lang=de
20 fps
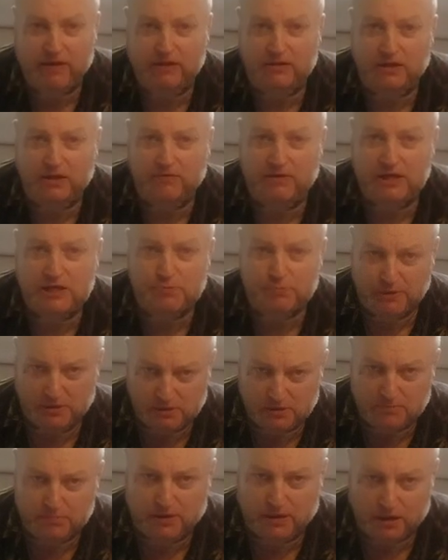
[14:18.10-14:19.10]
weiter weiß,
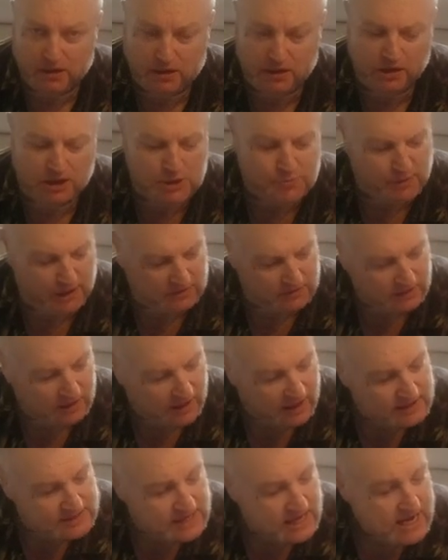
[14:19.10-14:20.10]
bildet man einen
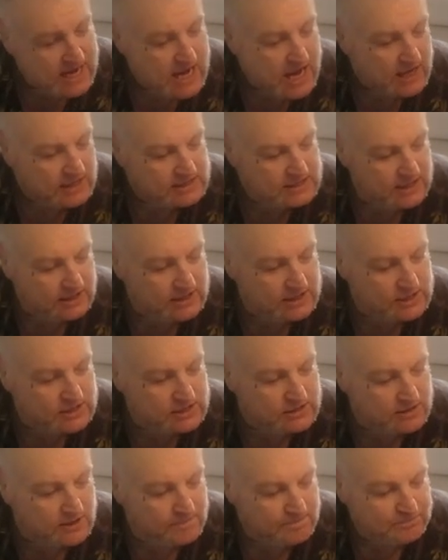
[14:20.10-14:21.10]
Expertenkreis,
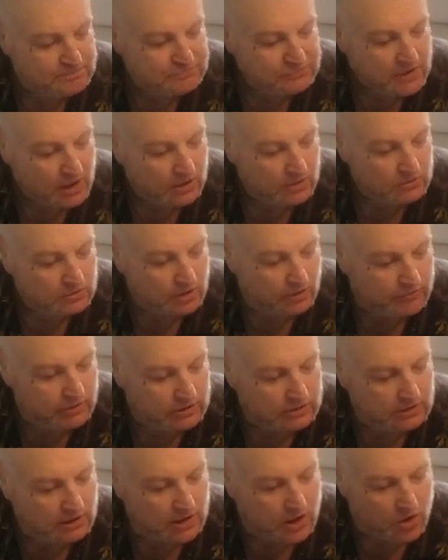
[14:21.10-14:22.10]
sitzt. Da
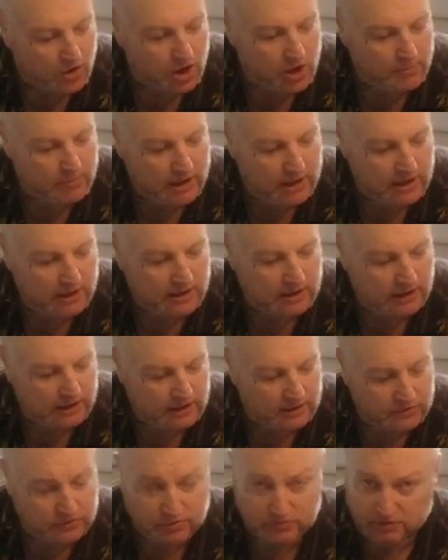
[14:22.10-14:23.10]
wird dann auch immer
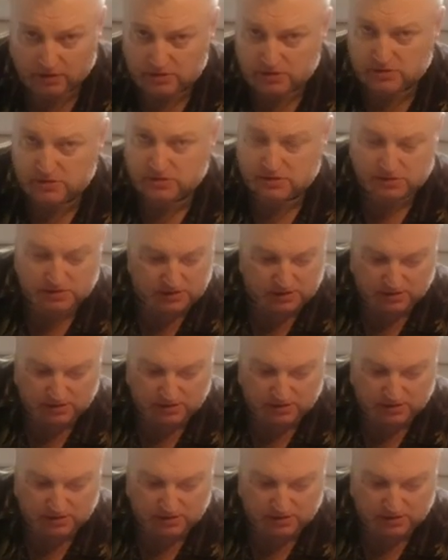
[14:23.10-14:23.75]
erklärt, dass